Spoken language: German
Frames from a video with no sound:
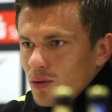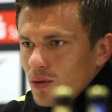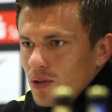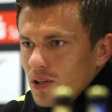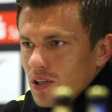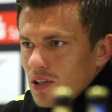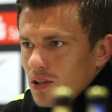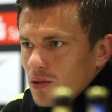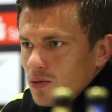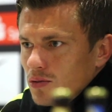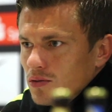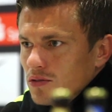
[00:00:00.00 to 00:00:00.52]

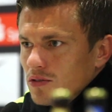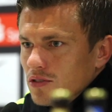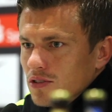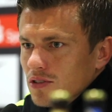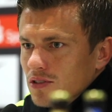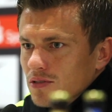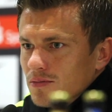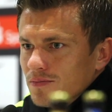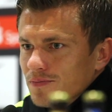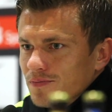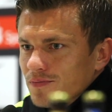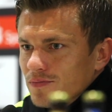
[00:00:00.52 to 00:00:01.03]
natürlich.
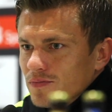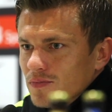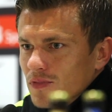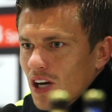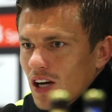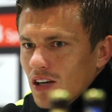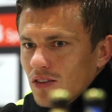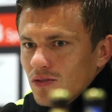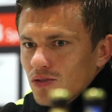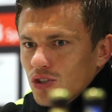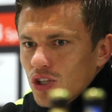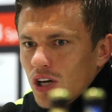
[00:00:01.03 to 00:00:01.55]
Und äh,
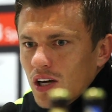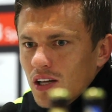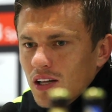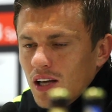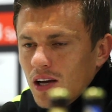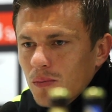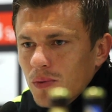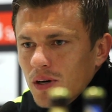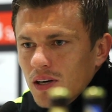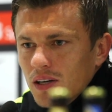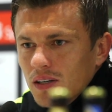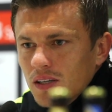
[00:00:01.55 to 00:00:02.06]
ja,
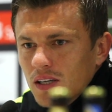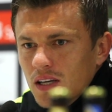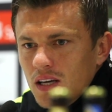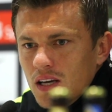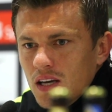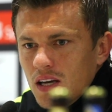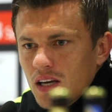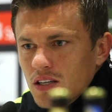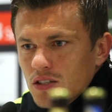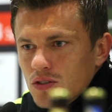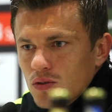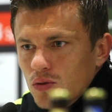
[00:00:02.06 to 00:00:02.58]
schade, aber
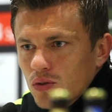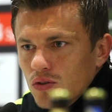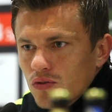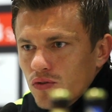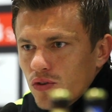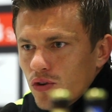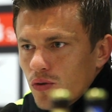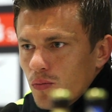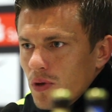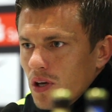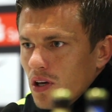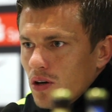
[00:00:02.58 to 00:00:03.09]
ist gut
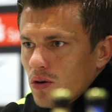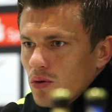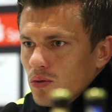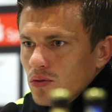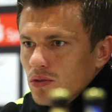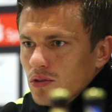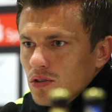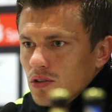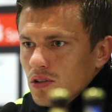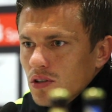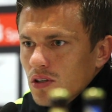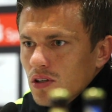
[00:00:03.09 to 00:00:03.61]
für mich
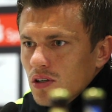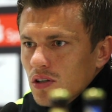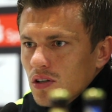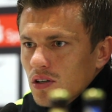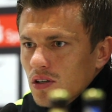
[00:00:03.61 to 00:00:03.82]
und äh,